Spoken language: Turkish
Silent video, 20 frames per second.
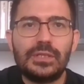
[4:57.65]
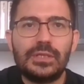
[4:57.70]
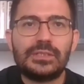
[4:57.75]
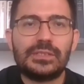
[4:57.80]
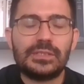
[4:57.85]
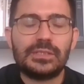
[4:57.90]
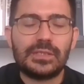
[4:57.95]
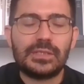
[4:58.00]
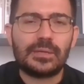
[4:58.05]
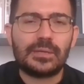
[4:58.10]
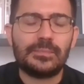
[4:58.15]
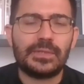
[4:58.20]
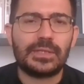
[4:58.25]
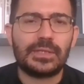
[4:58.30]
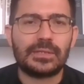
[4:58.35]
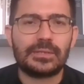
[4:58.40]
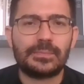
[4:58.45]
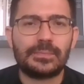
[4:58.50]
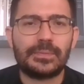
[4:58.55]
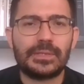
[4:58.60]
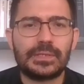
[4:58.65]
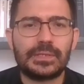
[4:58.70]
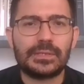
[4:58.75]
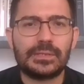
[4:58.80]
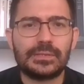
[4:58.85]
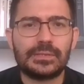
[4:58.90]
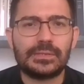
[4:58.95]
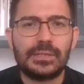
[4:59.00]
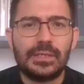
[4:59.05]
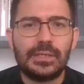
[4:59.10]
Zira Mithat
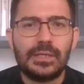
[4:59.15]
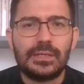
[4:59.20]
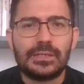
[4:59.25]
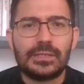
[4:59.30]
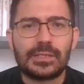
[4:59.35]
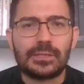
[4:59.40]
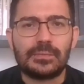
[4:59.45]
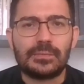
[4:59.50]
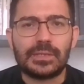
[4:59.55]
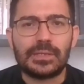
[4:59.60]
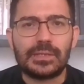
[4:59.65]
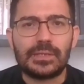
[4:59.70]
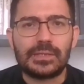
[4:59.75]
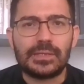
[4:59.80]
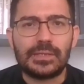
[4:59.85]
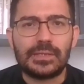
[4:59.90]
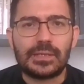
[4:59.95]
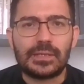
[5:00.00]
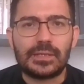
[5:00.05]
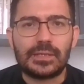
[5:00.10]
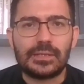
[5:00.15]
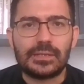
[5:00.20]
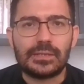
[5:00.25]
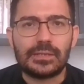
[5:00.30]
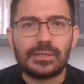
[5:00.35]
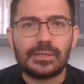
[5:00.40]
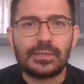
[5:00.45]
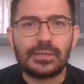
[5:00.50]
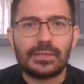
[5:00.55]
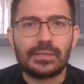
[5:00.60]
Paşa'nın çabalarıyla
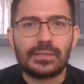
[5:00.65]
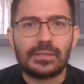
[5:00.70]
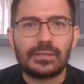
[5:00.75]
e,